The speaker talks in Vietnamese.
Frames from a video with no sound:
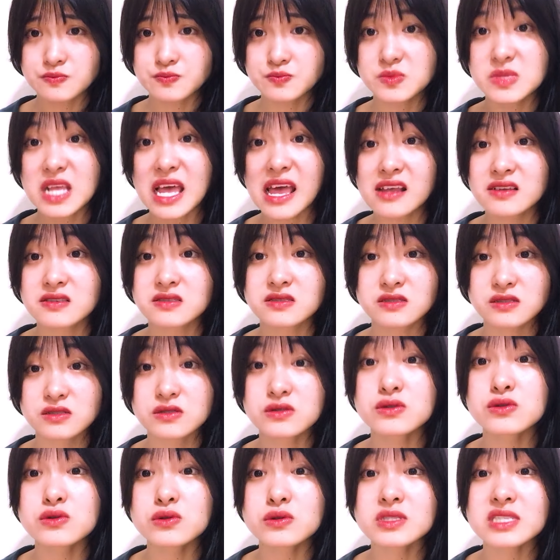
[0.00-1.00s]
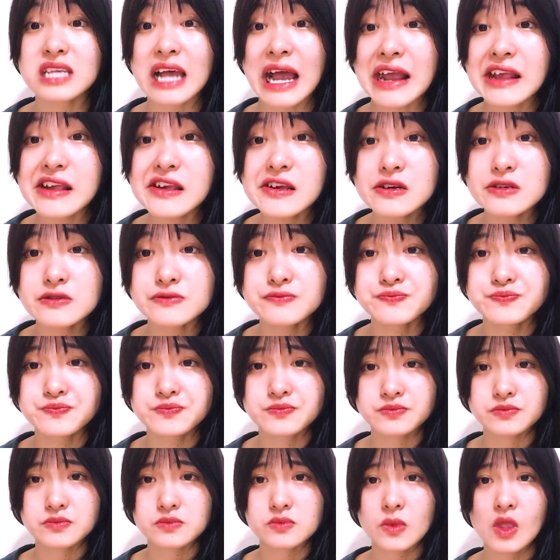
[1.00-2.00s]
dạng sữa chua sấy á,
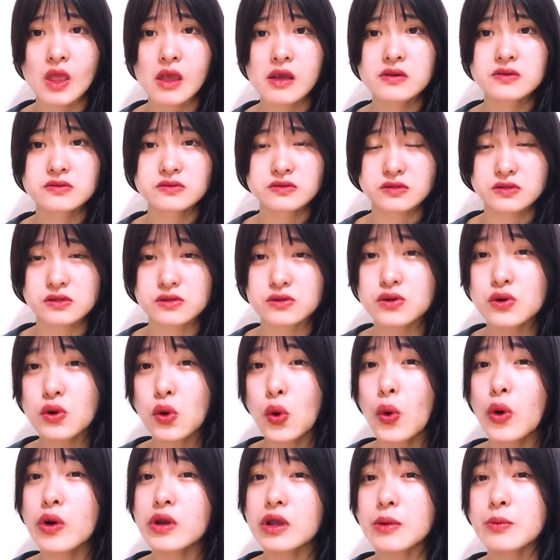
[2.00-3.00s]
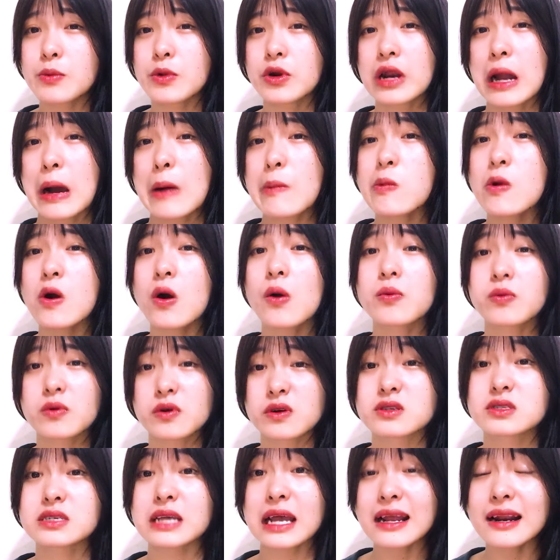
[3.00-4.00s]
sữa chua xong rồi đóng cục
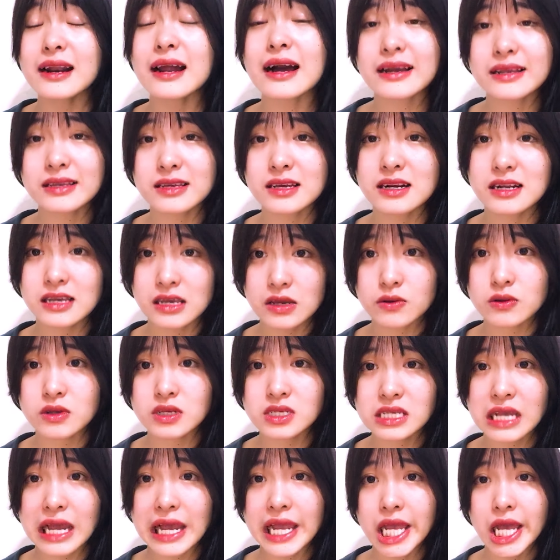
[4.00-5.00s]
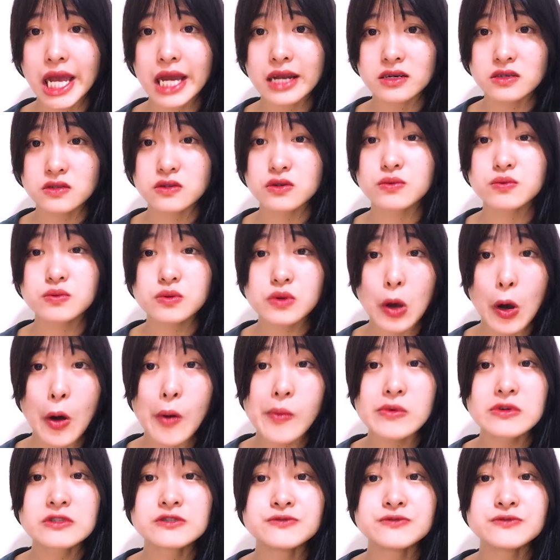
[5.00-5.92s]
rồi sấy lại như là do tay sấy, ăn nó sốt sốt.